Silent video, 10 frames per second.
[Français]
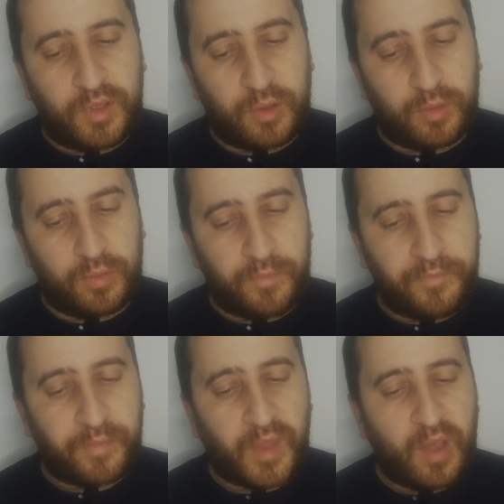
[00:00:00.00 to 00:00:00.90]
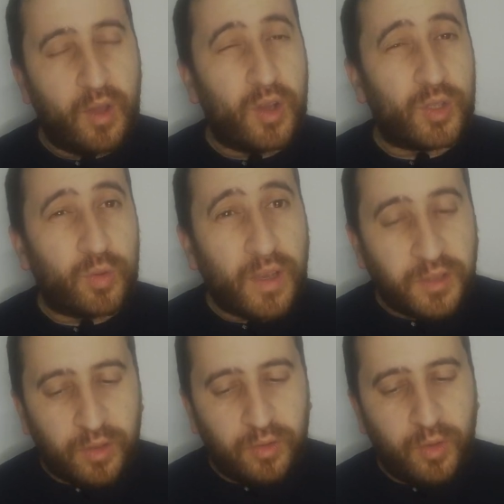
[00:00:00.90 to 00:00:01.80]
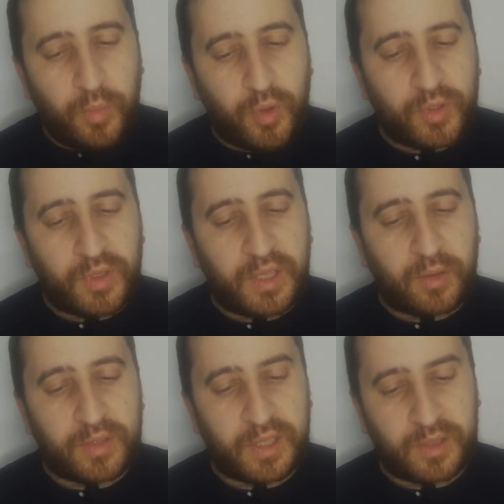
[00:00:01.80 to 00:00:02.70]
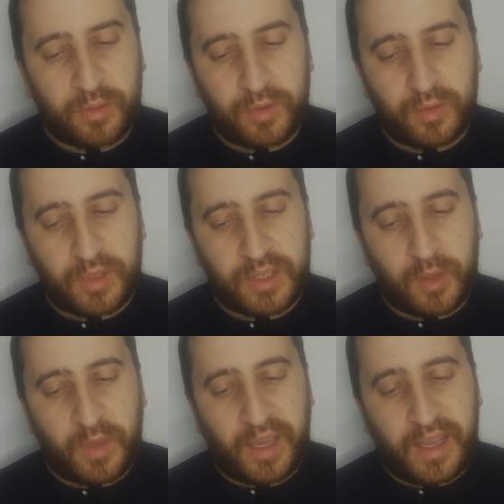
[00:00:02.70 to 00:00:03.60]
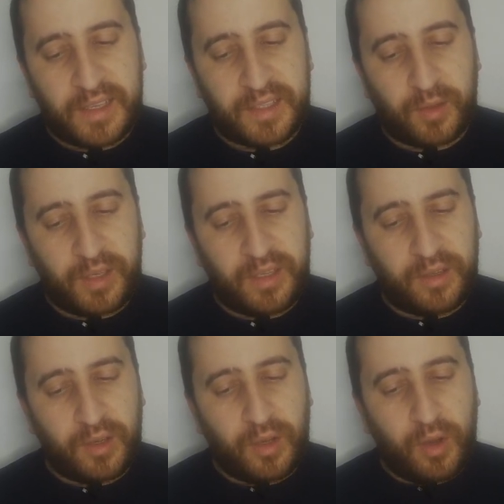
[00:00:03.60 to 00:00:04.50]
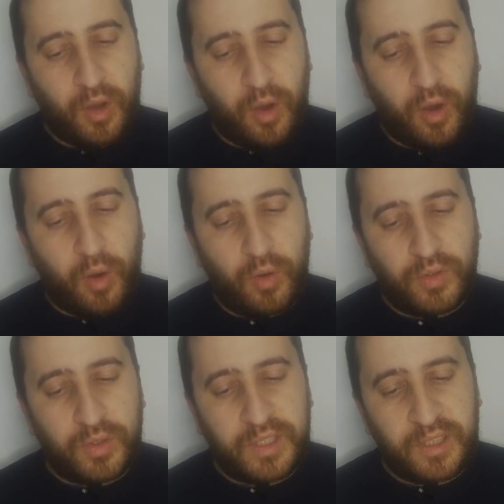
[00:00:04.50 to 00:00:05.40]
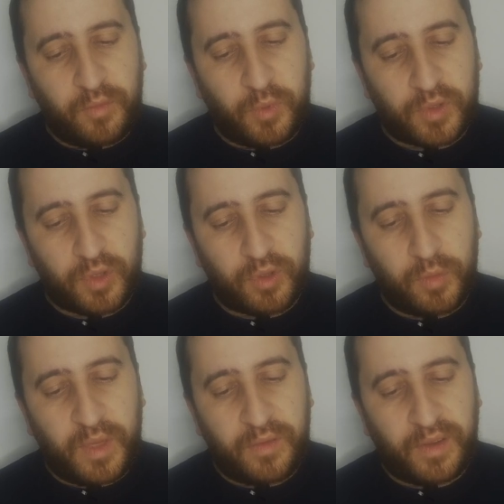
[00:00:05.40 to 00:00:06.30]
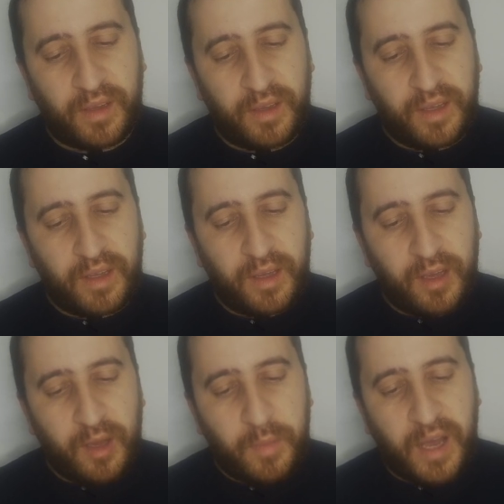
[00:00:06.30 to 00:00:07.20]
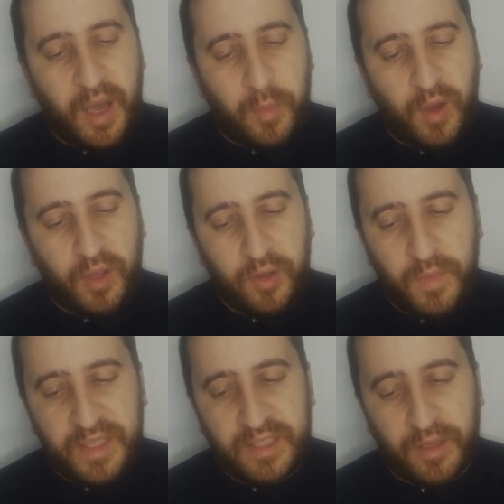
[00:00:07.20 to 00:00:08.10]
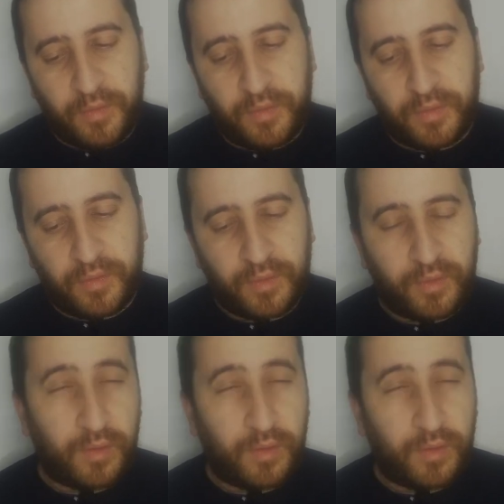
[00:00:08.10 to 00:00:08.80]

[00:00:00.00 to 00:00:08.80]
vidéo. 62% des transactions sont désormais réalisées en ligne en hausse de 19% en 2020 par rapport à 2019.